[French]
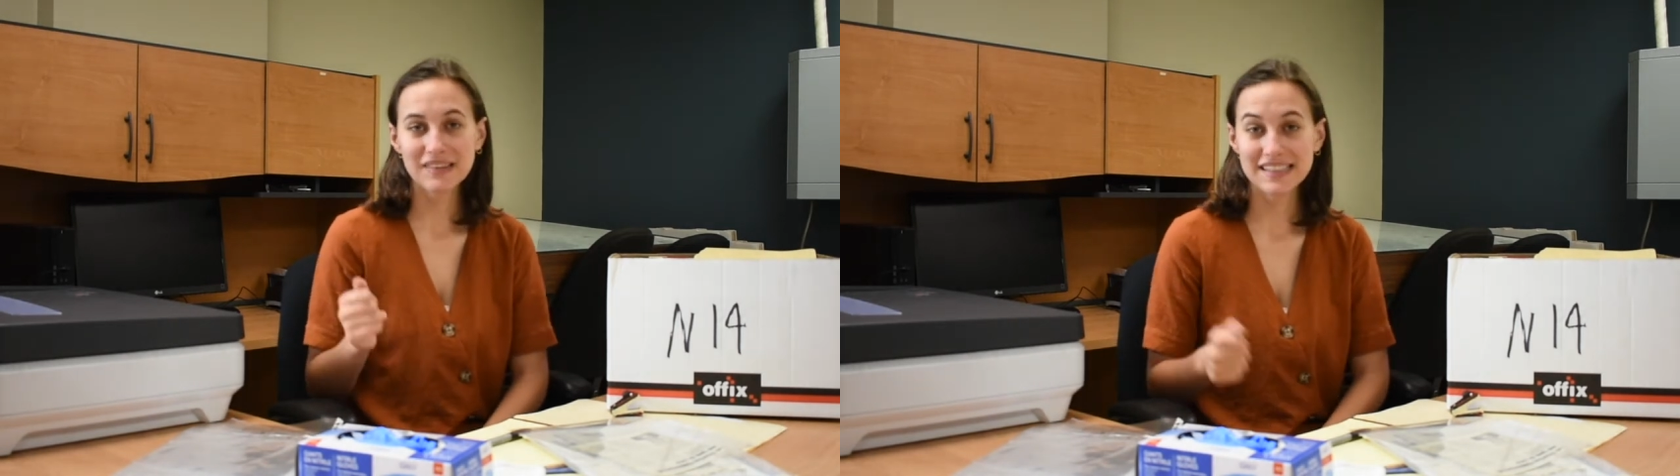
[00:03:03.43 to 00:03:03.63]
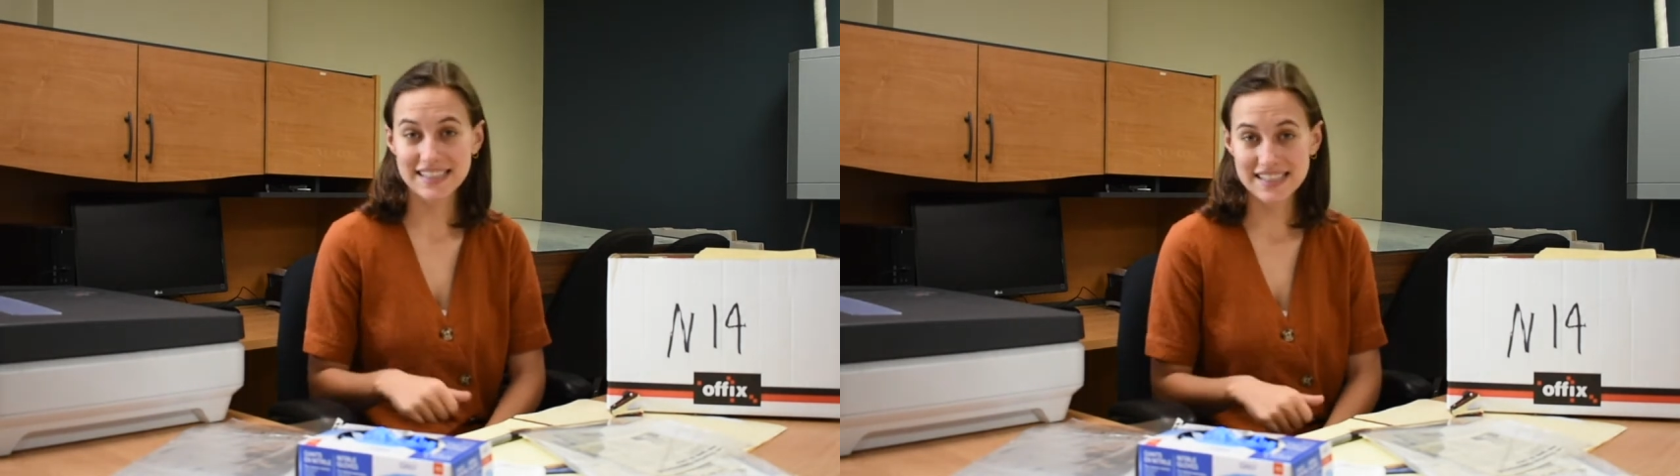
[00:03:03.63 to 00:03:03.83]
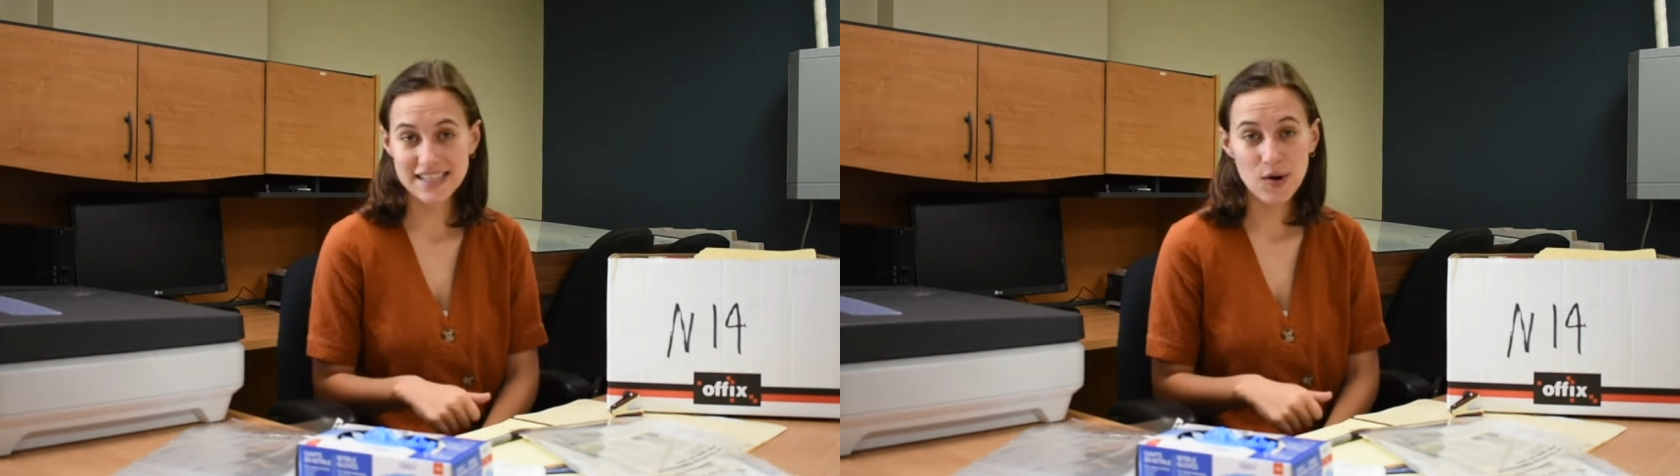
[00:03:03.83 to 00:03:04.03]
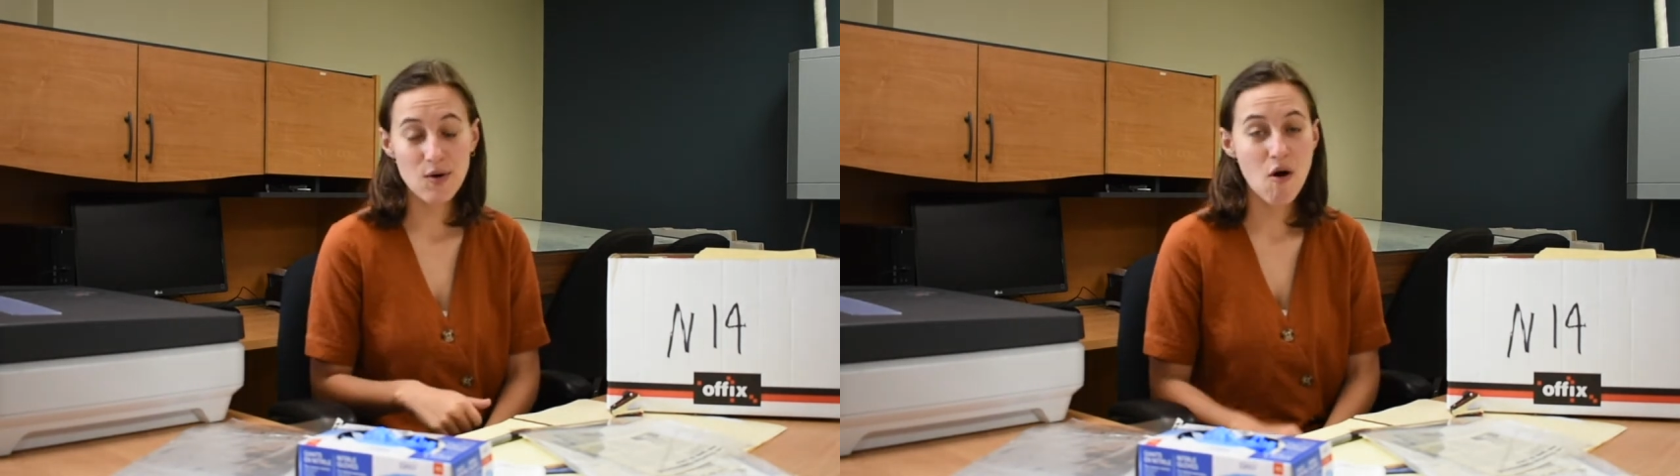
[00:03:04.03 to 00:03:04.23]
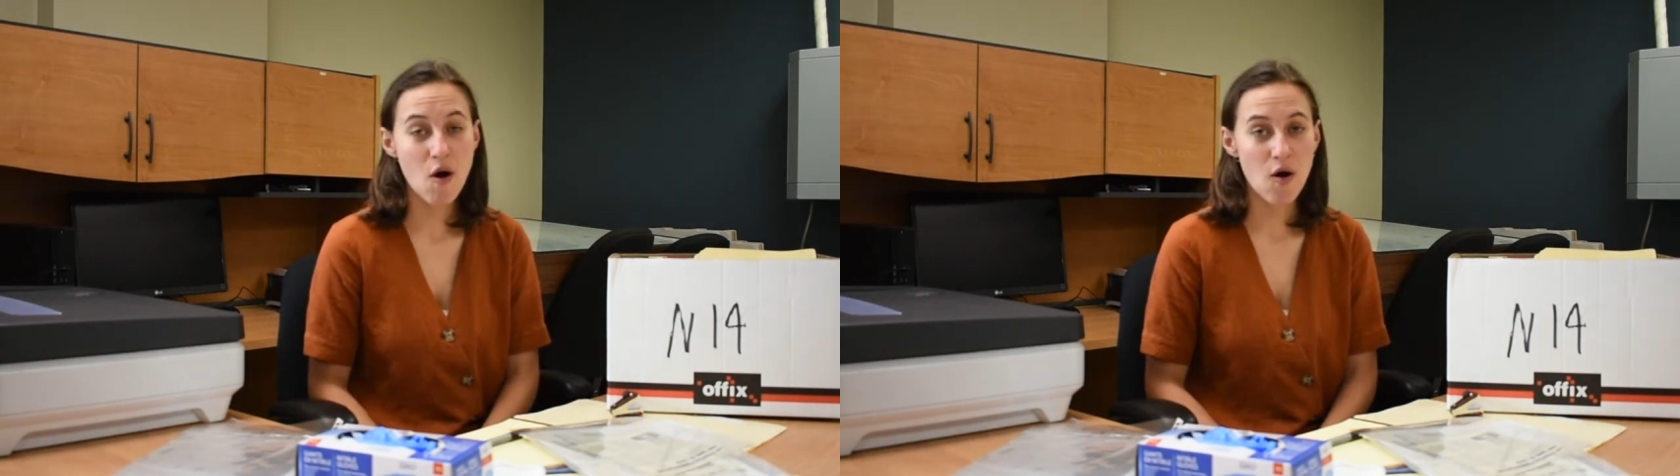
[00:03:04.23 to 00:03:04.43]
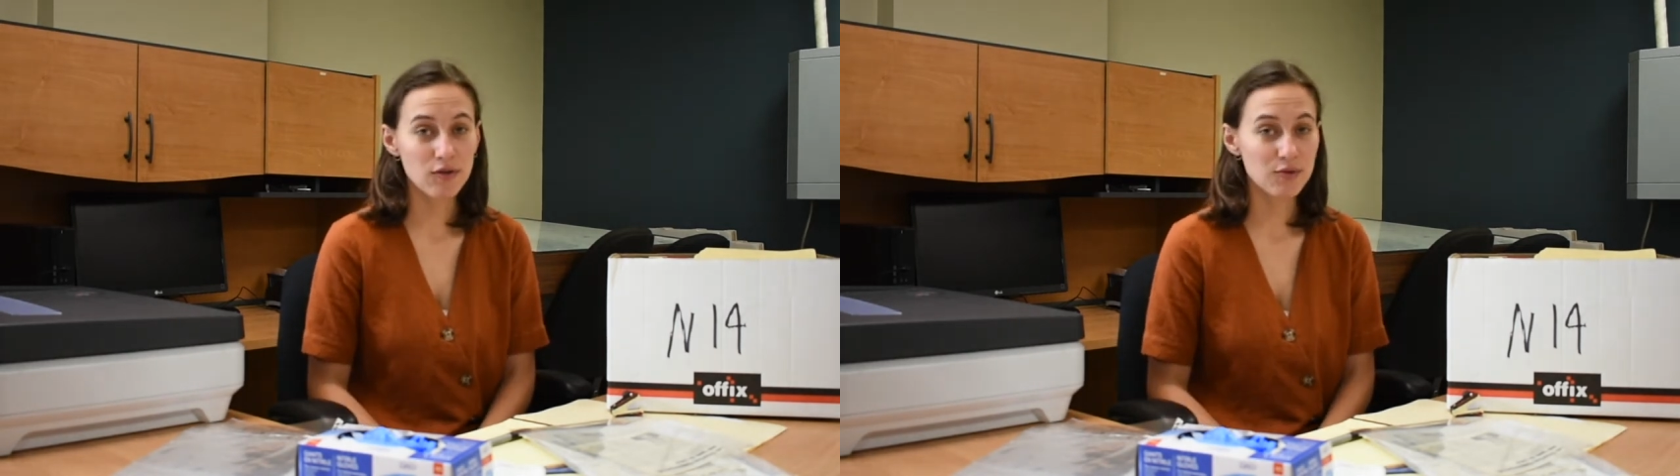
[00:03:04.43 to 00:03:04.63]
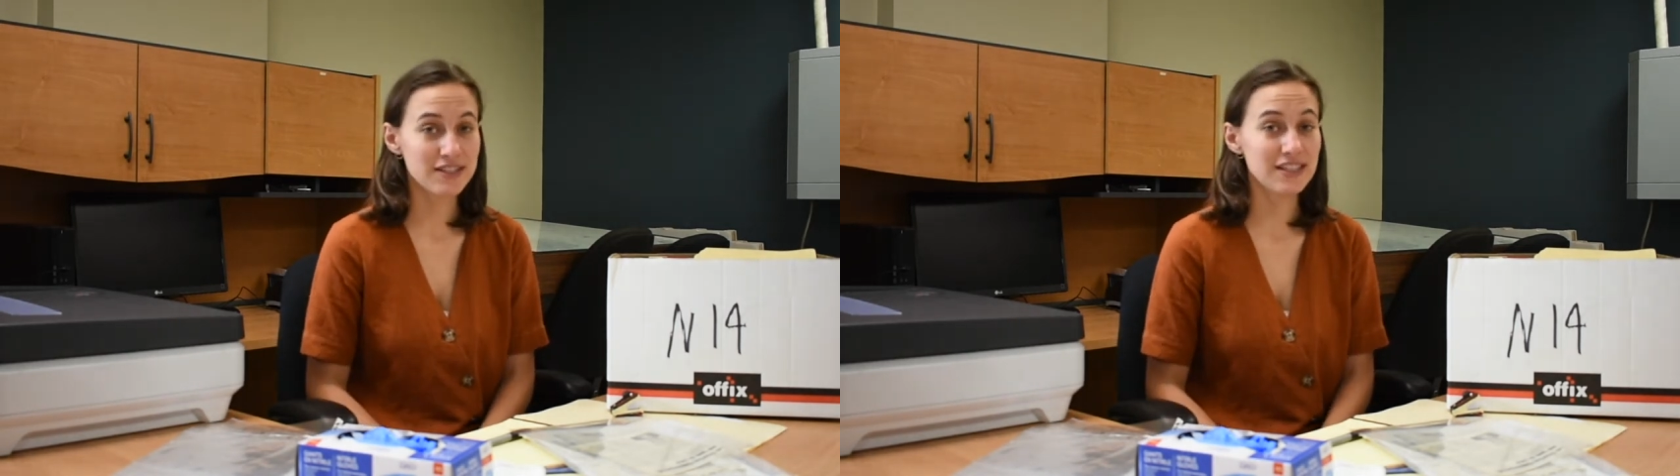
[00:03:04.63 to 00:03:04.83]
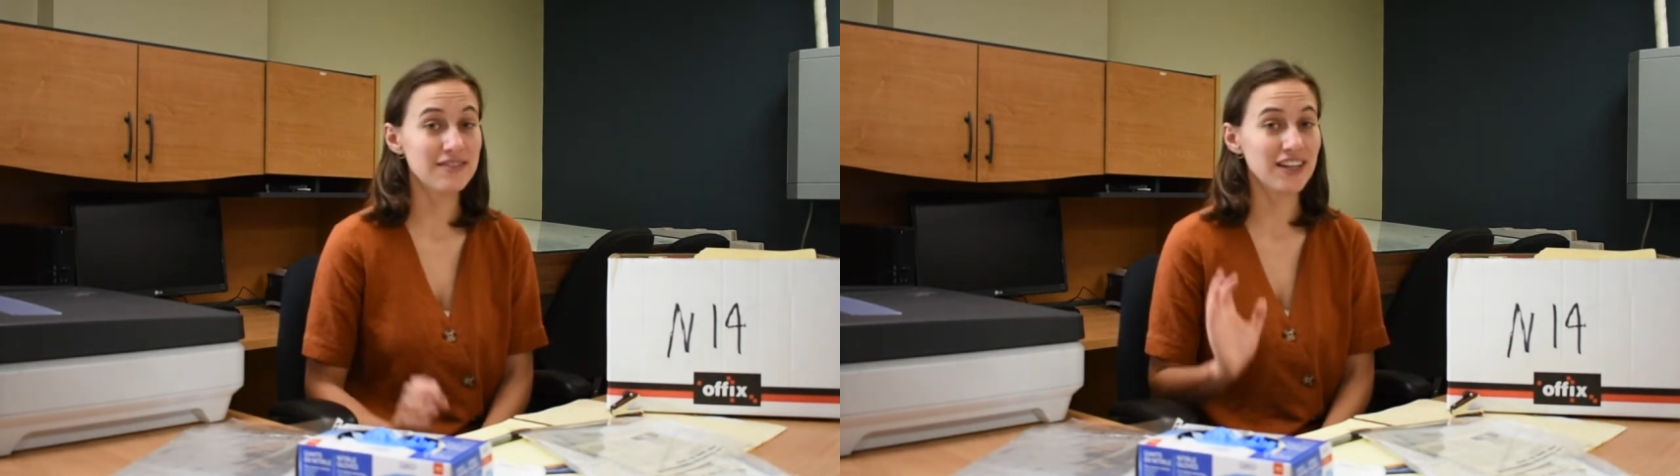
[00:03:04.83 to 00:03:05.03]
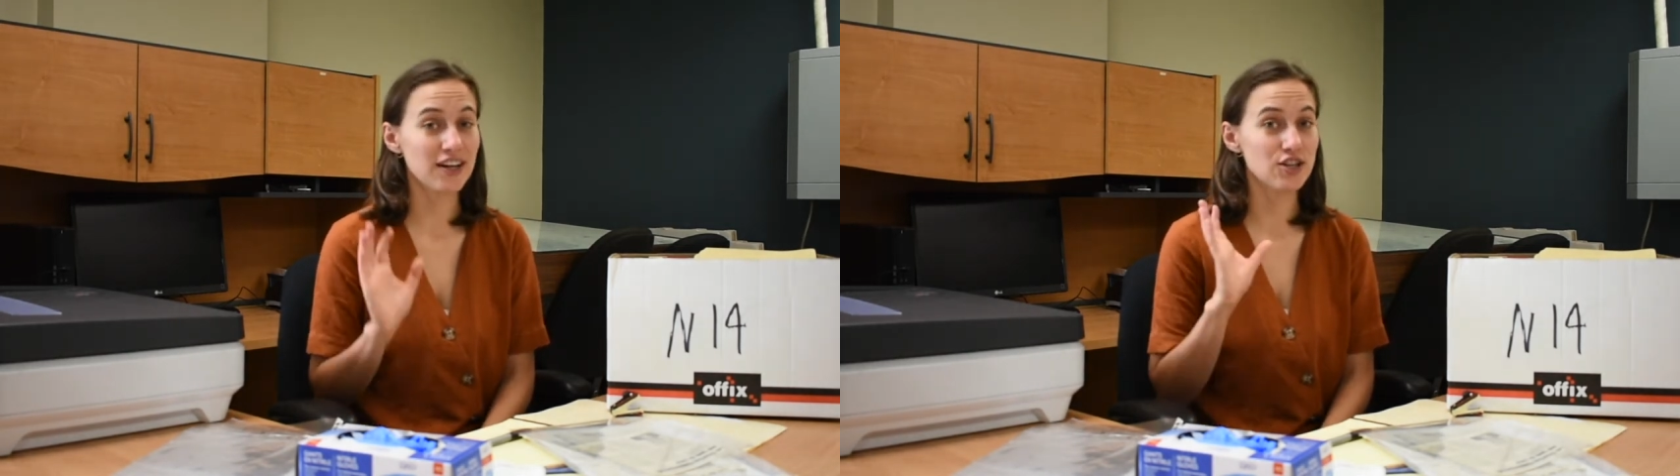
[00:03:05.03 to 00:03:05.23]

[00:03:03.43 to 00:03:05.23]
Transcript: Sinon, on va aussi venir